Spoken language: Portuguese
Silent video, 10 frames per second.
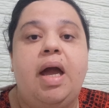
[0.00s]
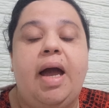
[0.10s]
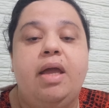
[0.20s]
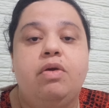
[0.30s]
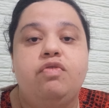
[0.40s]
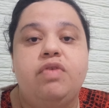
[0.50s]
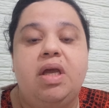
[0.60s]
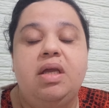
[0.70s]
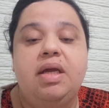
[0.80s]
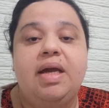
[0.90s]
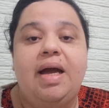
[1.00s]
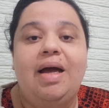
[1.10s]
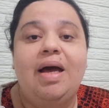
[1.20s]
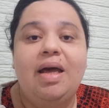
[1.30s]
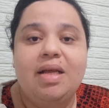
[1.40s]
Aí eu venho
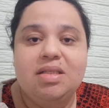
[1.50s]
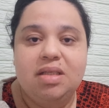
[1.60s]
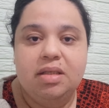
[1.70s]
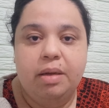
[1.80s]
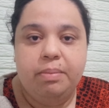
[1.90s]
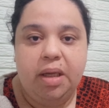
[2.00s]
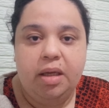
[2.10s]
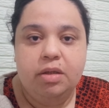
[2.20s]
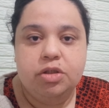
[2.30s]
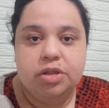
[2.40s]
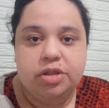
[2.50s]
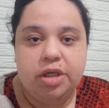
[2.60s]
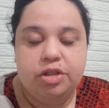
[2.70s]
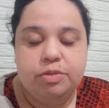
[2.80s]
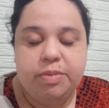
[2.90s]
encarecidamente,
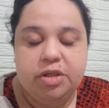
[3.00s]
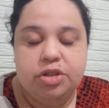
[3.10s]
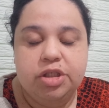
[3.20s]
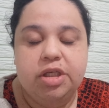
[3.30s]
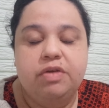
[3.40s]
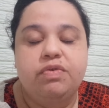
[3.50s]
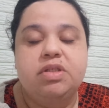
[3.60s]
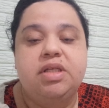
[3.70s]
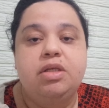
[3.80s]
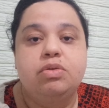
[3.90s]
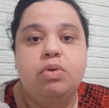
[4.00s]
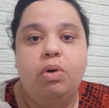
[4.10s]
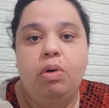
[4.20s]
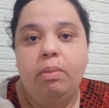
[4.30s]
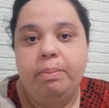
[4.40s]
gente, pedir que vocês
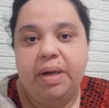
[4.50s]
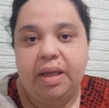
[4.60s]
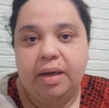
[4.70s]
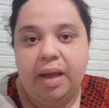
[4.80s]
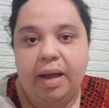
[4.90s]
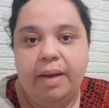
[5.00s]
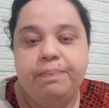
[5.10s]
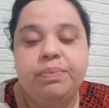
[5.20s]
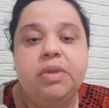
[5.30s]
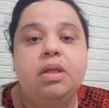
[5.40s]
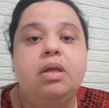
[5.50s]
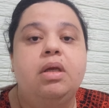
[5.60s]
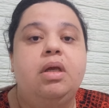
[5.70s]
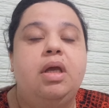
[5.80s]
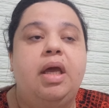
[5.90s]
comprem lá.
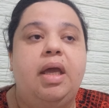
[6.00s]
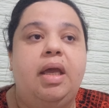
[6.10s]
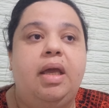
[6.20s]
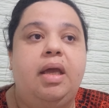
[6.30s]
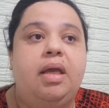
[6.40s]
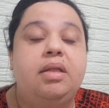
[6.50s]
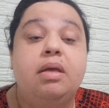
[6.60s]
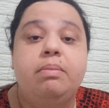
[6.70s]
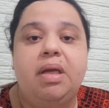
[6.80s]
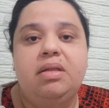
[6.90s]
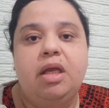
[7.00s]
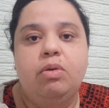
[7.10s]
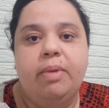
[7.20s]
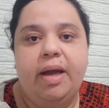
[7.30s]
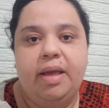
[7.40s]
É, e também tem
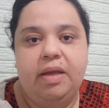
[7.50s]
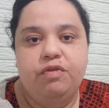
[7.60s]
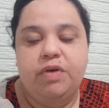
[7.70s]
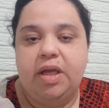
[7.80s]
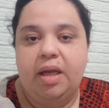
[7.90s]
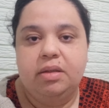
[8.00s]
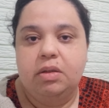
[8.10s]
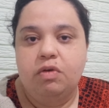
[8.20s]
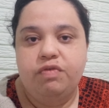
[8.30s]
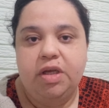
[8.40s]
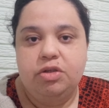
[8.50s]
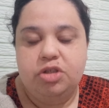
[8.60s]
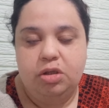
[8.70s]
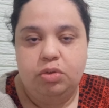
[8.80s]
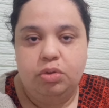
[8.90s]
uma rifa que ainda não
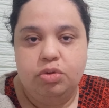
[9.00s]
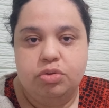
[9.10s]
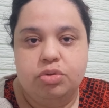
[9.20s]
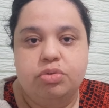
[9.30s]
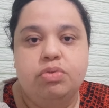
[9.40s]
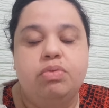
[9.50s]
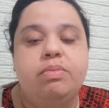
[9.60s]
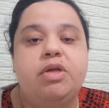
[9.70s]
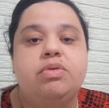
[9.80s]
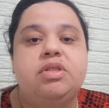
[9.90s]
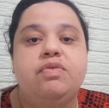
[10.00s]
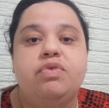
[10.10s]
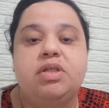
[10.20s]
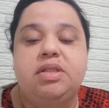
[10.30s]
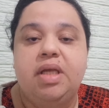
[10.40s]
vendi todos os números. Se
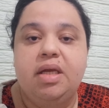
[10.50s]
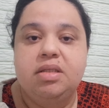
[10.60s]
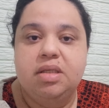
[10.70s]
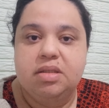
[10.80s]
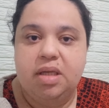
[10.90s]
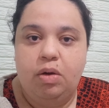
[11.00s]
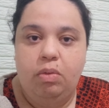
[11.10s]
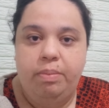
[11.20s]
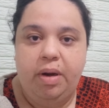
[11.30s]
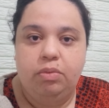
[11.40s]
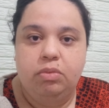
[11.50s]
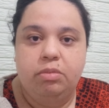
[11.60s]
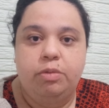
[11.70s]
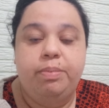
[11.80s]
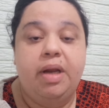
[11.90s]
vocês quiserem comprar um
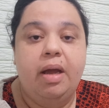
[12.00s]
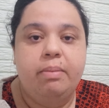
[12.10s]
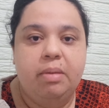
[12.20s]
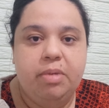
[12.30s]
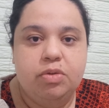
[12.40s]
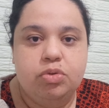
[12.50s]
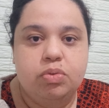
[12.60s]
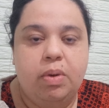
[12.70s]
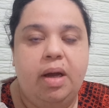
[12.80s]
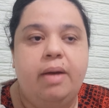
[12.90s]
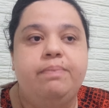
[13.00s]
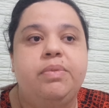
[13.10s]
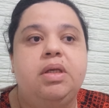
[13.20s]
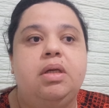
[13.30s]
número para me abençoar,